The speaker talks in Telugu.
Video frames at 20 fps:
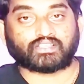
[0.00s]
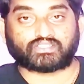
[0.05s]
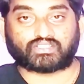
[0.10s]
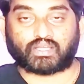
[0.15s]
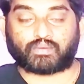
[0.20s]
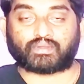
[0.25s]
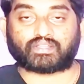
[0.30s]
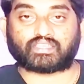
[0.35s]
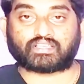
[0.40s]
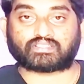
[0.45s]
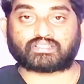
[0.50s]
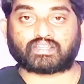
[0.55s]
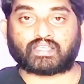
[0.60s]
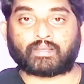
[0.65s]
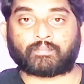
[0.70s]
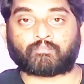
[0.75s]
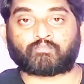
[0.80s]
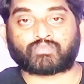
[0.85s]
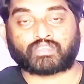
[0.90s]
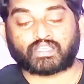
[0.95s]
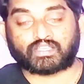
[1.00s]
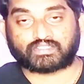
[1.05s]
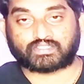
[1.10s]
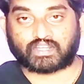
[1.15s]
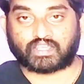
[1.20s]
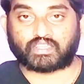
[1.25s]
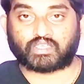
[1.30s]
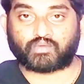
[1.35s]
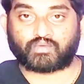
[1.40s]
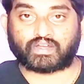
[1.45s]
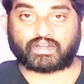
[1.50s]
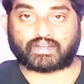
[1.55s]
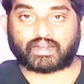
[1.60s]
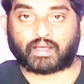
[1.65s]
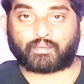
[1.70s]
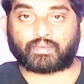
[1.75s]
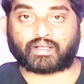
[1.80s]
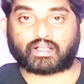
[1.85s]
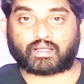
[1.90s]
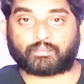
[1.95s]
జబర్దస్త్ ని శ్రీదేవి
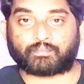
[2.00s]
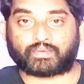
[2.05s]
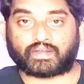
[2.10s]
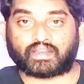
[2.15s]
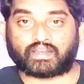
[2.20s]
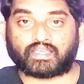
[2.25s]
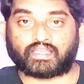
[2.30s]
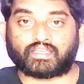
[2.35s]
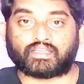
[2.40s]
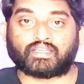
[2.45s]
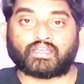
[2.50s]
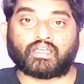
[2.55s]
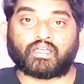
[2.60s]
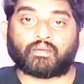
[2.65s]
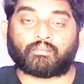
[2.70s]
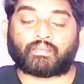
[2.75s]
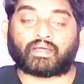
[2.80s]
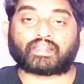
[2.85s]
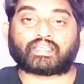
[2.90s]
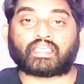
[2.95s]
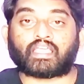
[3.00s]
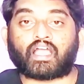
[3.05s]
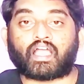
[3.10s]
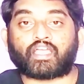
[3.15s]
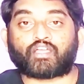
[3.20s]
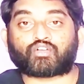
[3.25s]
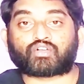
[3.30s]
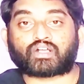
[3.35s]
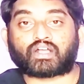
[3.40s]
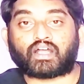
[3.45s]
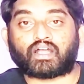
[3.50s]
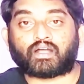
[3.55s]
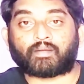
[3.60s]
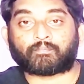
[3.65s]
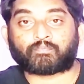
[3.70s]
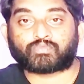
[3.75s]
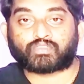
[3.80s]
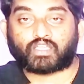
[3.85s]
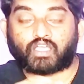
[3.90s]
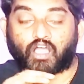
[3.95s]
డ్రామా కంపెనీని మనకి ఆ యొక్క
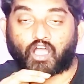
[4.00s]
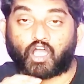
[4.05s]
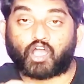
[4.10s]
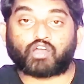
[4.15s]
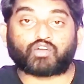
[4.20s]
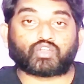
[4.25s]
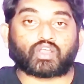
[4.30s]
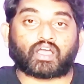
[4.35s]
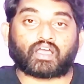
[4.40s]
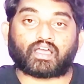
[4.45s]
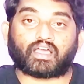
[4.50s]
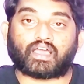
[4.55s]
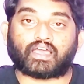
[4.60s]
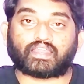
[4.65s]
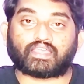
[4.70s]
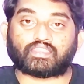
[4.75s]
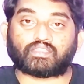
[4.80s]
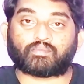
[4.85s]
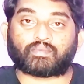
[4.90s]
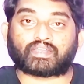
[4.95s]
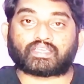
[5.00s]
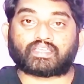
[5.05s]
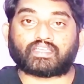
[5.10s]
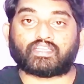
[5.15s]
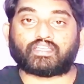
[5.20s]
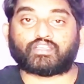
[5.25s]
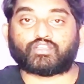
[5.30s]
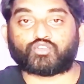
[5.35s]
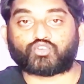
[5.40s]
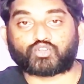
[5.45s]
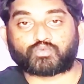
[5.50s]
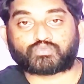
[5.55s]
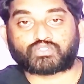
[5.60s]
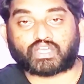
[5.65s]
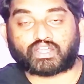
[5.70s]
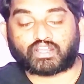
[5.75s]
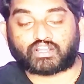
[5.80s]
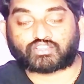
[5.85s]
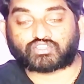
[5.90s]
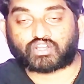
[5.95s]
ఔరా అనేది మనకి యూట్యూబ్
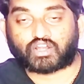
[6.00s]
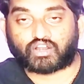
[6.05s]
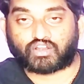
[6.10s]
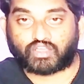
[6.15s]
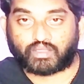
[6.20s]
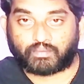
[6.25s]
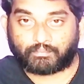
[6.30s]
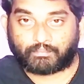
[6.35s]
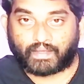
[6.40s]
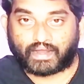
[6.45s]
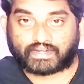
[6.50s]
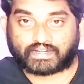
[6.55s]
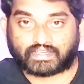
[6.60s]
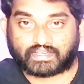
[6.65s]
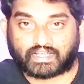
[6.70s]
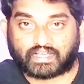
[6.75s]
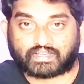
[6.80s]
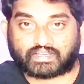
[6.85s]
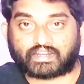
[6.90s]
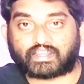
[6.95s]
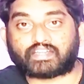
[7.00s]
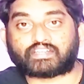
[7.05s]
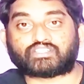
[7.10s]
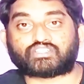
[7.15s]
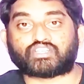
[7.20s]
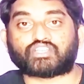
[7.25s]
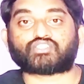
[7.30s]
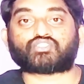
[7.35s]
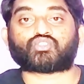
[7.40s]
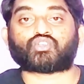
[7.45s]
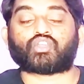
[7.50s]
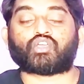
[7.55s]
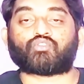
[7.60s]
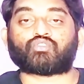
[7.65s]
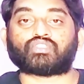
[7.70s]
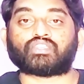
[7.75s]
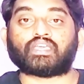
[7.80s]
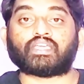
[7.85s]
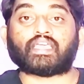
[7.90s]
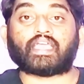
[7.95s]
ఛానల్స్ లలో ఇంపాక్ట్ ఇంకా క్రియేట్ చేస్తూనే
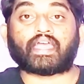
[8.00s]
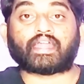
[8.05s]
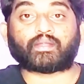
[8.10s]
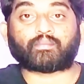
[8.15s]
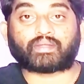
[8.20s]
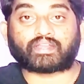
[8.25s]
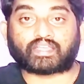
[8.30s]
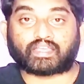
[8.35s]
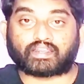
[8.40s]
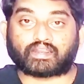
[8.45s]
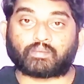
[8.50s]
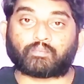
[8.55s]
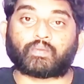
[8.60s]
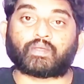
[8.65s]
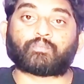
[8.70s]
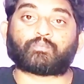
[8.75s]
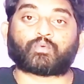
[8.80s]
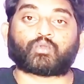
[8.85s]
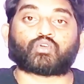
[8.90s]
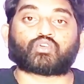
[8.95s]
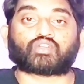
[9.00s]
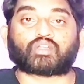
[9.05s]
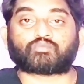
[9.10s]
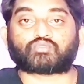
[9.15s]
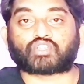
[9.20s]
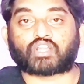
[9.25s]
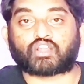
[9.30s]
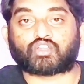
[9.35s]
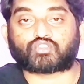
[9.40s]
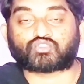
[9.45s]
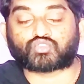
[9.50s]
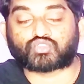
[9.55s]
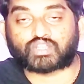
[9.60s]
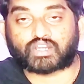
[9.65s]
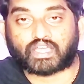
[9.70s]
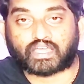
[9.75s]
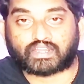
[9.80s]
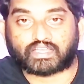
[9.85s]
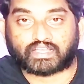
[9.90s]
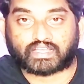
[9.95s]
ఉంది అండ్ మనకి రిపీట్ ప్రోగ్రామ్స్ లలో
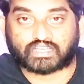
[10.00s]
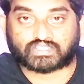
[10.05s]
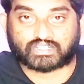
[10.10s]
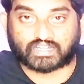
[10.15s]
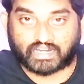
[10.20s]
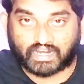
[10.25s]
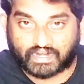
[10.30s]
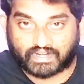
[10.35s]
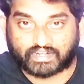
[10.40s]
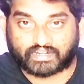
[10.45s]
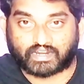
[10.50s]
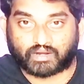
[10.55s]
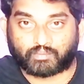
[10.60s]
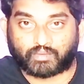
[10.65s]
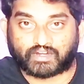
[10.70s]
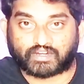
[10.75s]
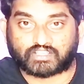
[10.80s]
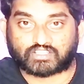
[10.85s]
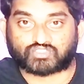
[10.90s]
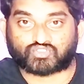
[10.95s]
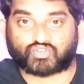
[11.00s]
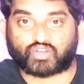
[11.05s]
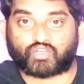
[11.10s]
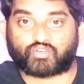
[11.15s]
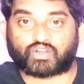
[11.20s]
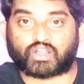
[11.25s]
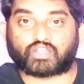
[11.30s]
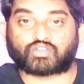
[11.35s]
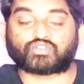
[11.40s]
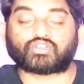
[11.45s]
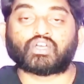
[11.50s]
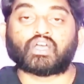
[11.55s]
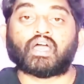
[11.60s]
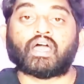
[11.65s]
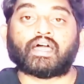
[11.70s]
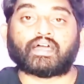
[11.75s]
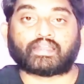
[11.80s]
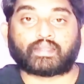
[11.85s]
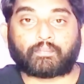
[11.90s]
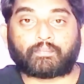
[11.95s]
సుధీర్ గారు ఇంకా స్టిల్ ఎంటర్టైన్మెంట్ ఇస్తూనే ఉన్నారు
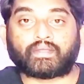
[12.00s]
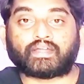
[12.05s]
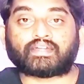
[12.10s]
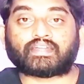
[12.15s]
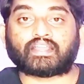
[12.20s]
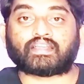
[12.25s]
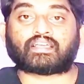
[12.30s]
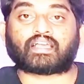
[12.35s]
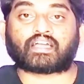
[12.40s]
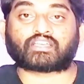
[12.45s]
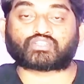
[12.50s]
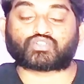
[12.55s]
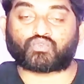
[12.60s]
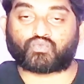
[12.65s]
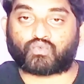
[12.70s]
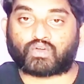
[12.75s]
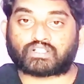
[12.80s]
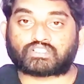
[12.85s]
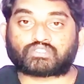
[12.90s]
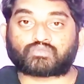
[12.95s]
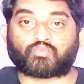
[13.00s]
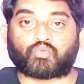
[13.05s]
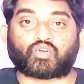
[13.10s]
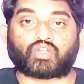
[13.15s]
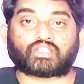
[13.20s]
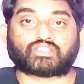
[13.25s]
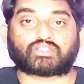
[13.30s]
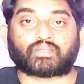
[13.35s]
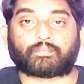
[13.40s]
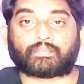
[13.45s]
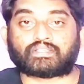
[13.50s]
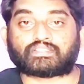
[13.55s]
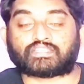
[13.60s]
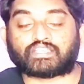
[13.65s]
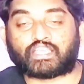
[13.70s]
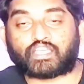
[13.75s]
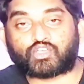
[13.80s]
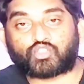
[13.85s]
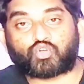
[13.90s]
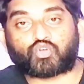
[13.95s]
రిపీట్ టెలికాస్ట్ వన్స్ మోర్ అని చెప్పేసి
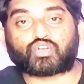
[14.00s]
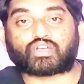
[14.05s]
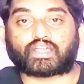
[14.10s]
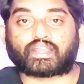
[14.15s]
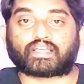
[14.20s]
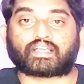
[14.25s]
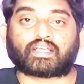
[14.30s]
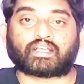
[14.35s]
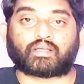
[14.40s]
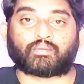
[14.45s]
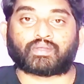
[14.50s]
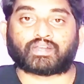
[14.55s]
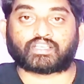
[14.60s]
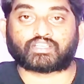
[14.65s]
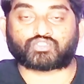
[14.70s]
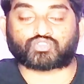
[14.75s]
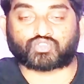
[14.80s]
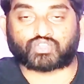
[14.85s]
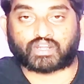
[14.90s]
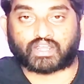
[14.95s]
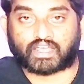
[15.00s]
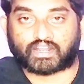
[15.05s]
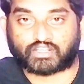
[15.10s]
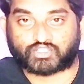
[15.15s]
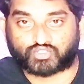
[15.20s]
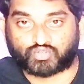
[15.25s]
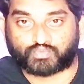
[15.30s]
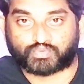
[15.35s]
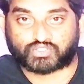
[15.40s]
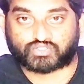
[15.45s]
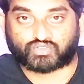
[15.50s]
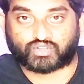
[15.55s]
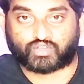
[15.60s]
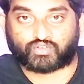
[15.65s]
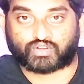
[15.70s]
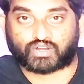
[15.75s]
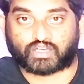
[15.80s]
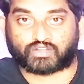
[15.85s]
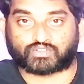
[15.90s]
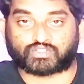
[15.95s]
ఏదో ఒక రకంగా మనకి సుధీర్ గారిని చూపిస్తూనే
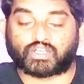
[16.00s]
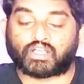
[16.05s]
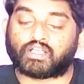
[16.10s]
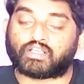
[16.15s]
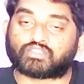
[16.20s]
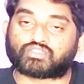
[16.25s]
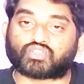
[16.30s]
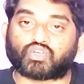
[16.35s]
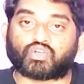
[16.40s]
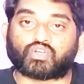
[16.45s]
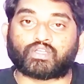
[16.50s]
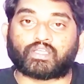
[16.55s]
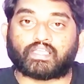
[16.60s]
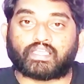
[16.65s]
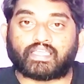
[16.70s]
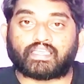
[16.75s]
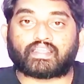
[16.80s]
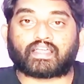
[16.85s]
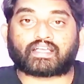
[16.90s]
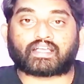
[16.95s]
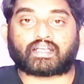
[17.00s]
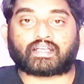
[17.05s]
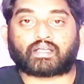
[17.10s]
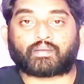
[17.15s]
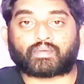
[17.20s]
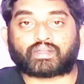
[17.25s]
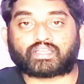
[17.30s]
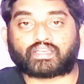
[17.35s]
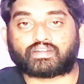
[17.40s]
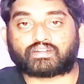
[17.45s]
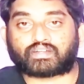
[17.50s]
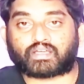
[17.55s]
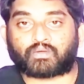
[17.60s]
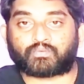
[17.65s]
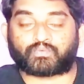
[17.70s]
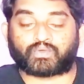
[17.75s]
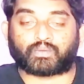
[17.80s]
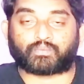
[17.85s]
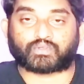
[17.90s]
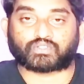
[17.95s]
ఉన్నారు సో ఈ రకంగా మనకి
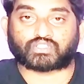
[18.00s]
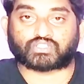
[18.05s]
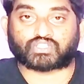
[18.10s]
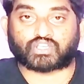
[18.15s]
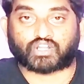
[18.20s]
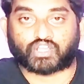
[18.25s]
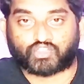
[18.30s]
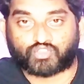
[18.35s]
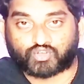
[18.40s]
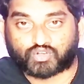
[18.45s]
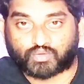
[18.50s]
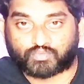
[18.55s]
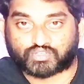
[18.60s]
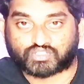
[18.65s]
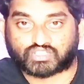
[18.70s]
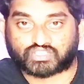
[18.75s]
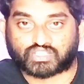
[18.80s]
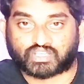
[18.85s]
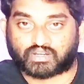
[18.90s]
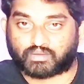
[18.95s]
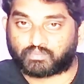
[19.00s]
టాప్ ఫైవ్ పొజిషన్ ఏదో ఒక పొజిషన్